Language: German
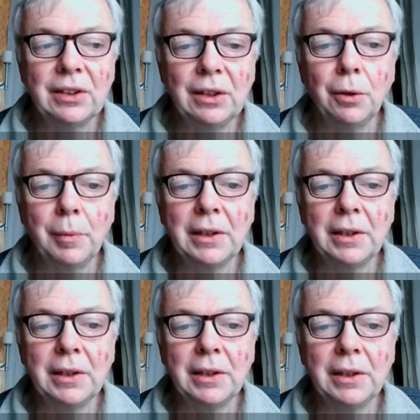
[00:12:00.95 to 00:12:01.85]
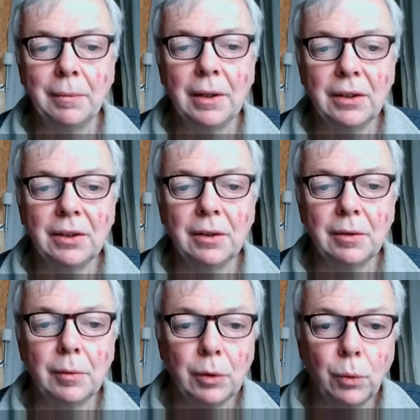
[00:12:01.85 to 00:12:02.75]
sie nochmal zusammen,
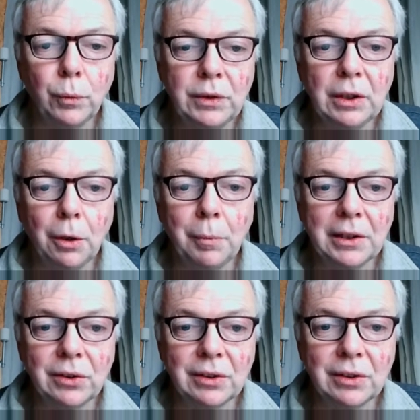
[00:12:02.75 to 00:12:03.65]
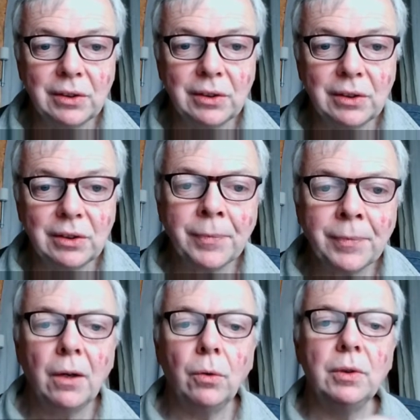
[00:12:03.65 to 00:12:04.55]
äh, ruft sie nochmal zusammen
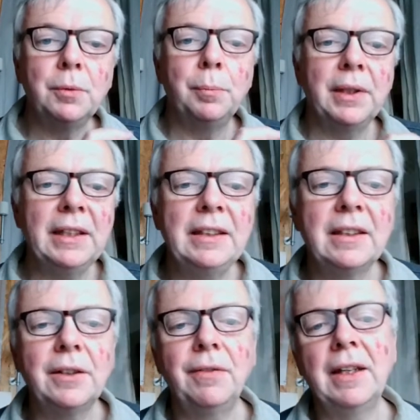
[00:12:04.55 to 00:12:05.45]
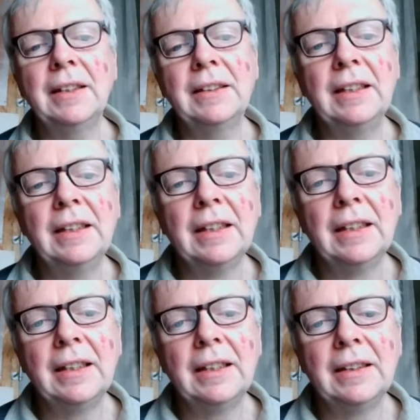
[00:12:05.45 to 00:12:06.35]
und bricht quasi
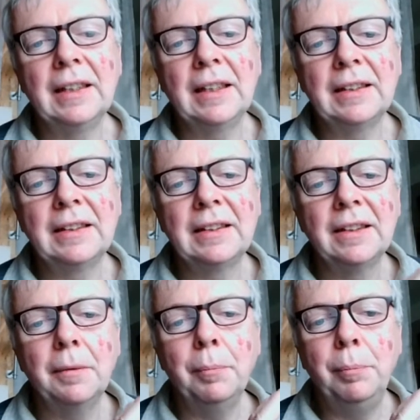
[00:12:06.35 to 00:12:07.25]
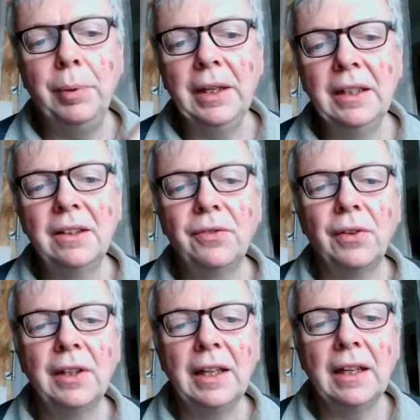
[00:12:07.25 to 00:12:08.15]
das Bild
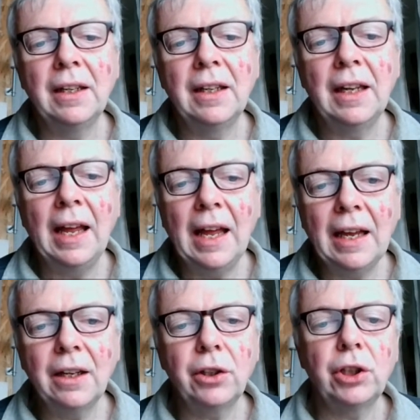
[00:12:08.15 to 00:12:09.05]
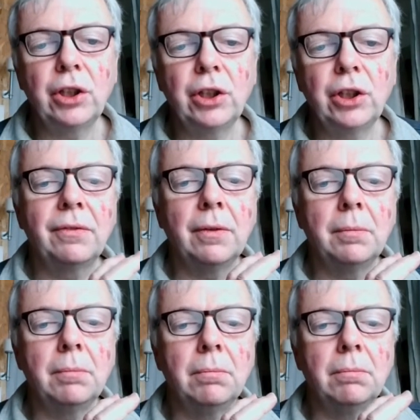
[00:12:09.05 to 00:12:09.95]
von der Herrschaft,
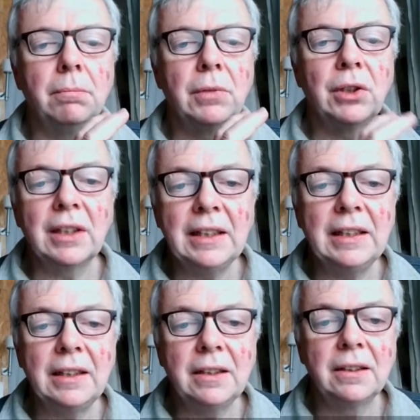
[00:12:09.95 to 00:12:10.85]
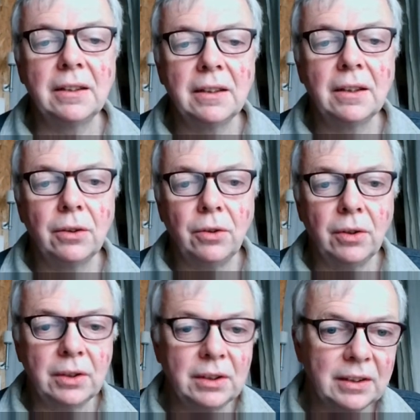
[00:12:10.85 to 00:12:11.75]
vom Gericht
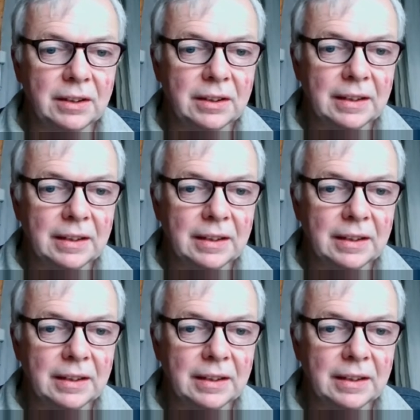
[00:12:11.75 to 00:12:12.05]
Gottes